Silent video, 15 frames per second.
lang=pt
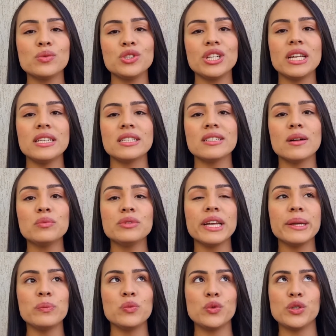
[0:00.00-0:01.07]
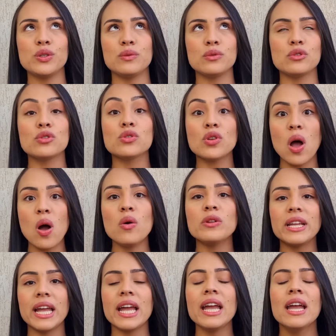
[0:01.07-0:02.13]
onde eles não têm muito
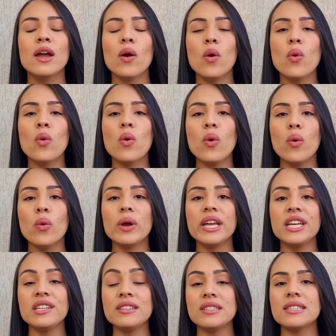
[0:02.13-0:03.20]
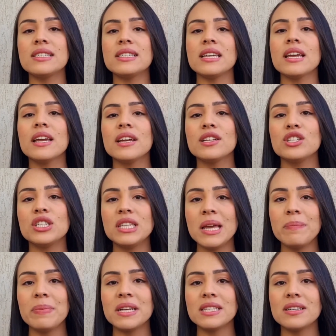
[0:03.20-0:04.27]
sol, né? O índice de
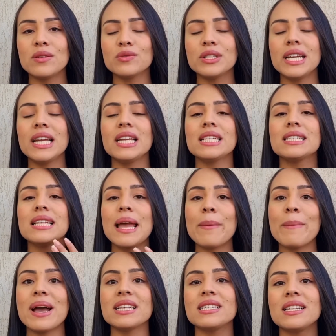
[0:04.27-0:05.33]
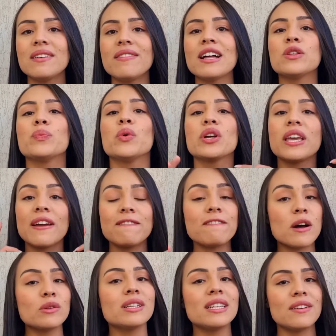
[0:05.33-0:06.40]
depressão deles é mais elevado, porque a
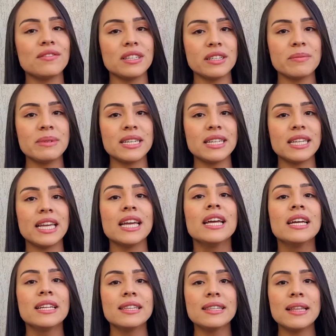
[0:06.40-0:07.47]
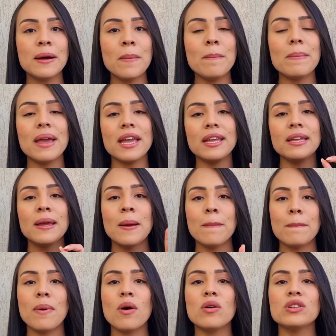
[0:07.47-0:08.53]
falta da vitamina D também
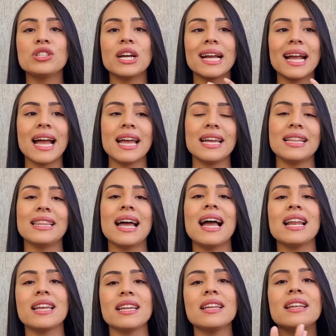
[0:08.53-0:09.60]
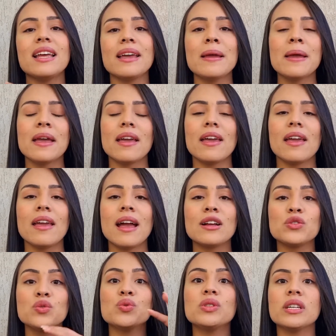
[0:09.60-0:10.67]
pode acarretar ali, né? É,
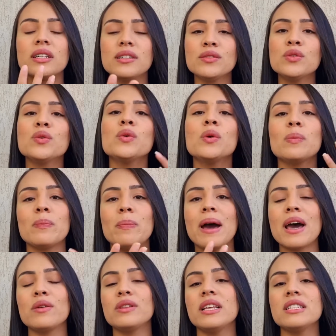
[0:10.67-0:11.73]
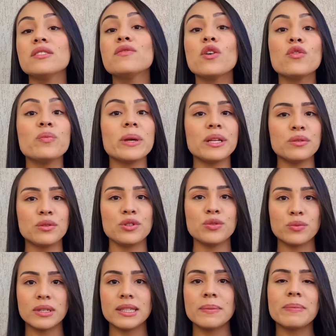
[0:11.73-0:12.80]
ajudando para o desenvolvimento
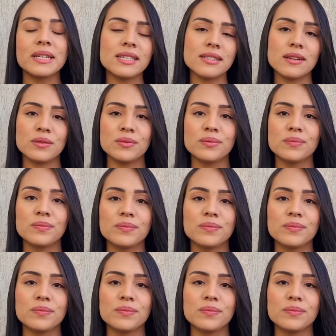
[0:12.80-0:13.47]
de uma depressão.